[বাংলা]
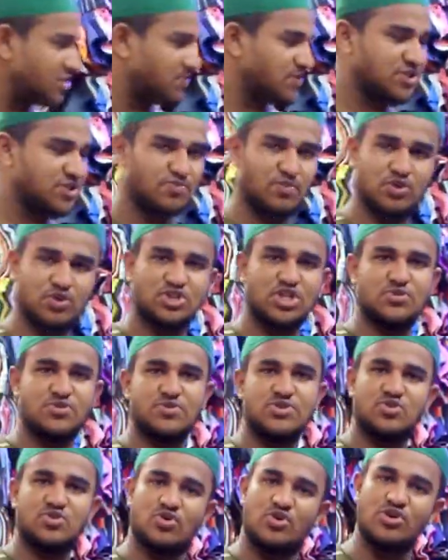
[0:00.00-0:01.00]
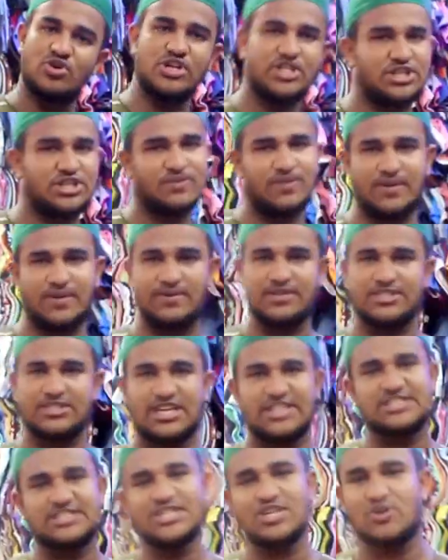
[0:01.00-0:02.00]
বিশ পিস পঞ্চাশ পিস করেও নিতে পারবেন
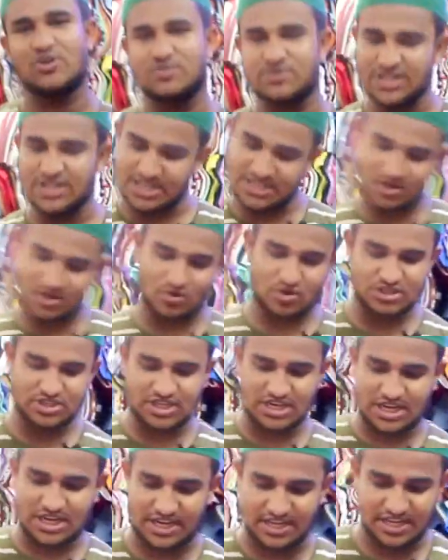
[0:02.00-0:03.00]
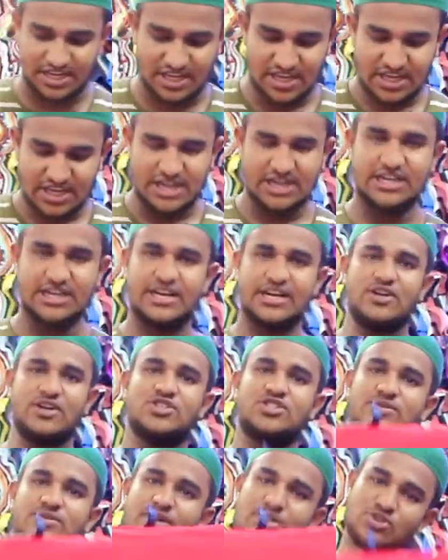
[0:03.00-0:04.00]
যার যেরকম চাহিদা অনুযায়ী লাগে এটা
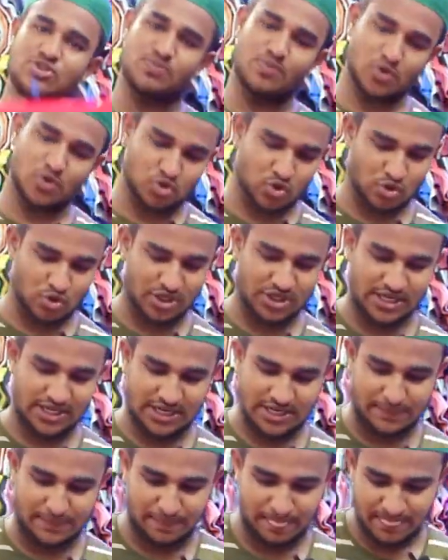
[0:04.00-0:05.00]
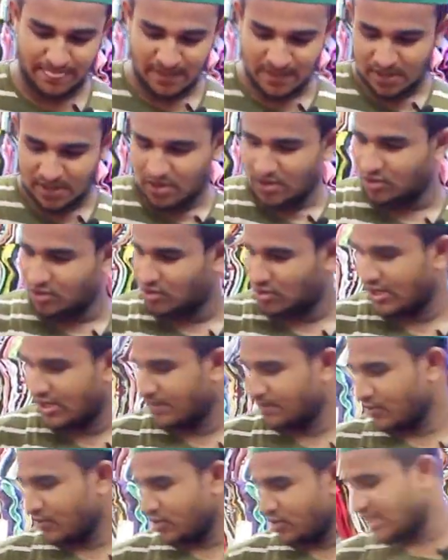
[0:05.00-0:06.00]
রেট হচ্ছে মাত্র পঁয়ষট্টি টাকা তো
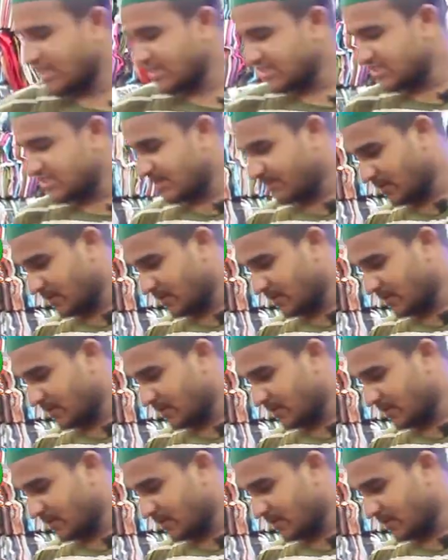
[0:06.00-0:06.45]
এরপরে দেখাচ্ছি